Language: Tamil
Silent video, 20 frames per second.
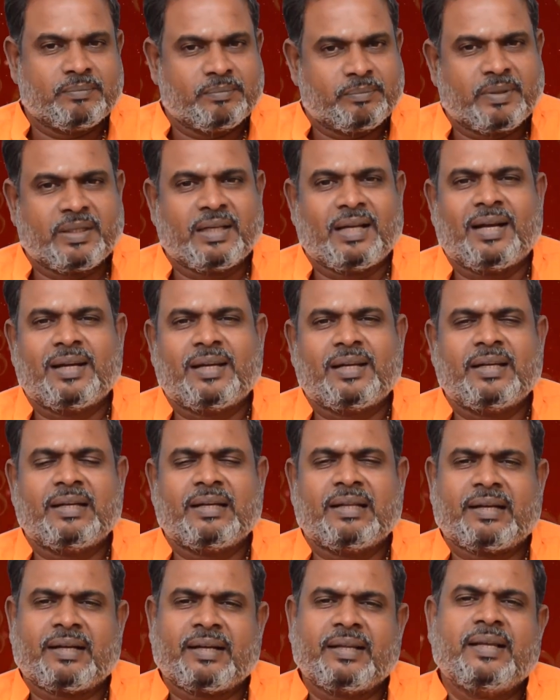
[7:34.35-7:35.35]
இப்போ நாட்டில்
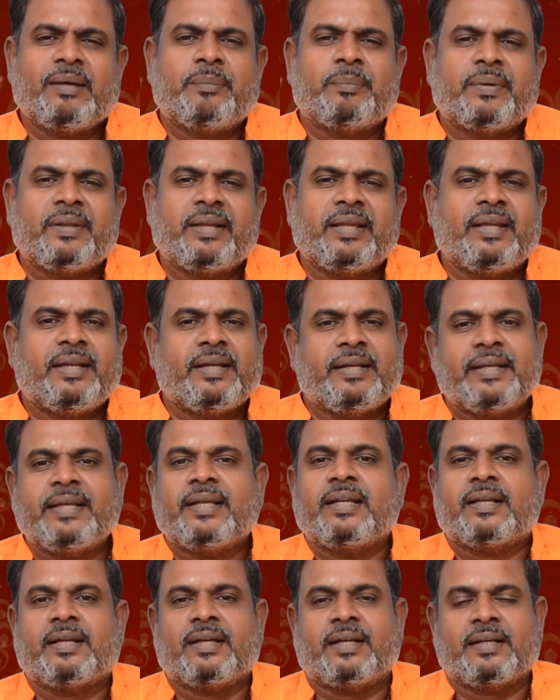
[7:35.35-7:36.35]
நிறைய பெருகிட்டே
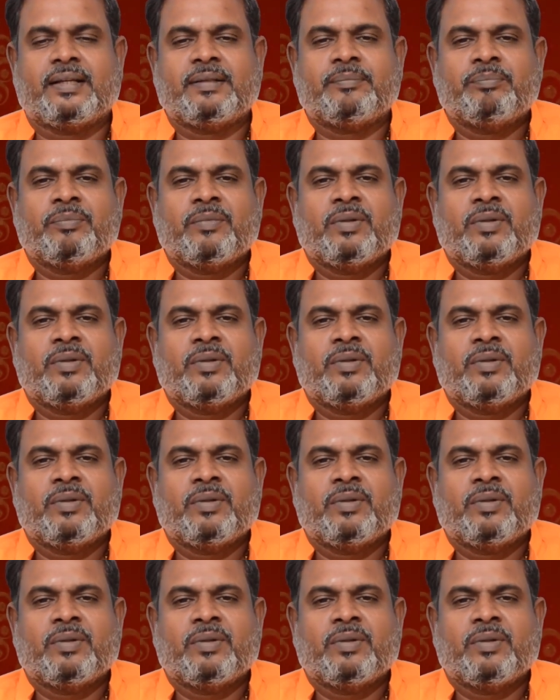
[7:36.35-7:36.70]
இருக்காங்க